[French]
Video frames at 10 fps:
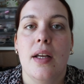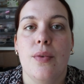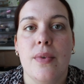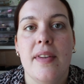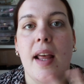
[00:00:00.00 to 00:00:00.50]

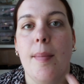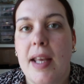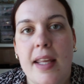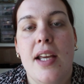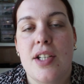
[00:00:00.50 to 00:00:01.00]
Et donc c'est un
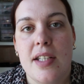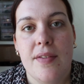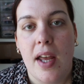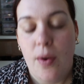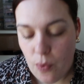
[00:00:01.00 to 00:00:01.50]
maquillage,
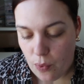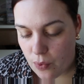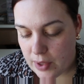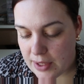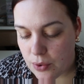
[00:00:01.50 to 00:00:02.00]
c'est vrai
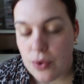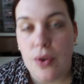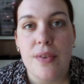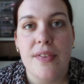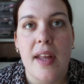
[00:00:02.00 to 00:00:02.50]
qu'on a
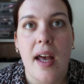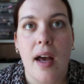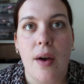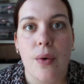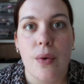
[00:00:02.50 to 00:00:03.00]
tendance
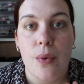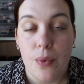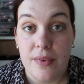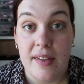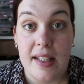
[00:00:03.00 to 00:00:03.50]
à euh,
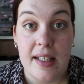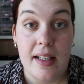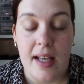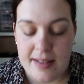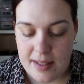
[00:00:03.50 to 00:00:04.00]

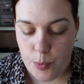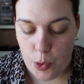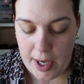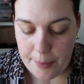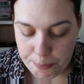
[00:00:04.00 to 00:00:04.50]
conseiller à ces
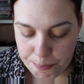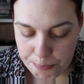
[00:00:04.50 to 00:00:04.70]
peaux-là.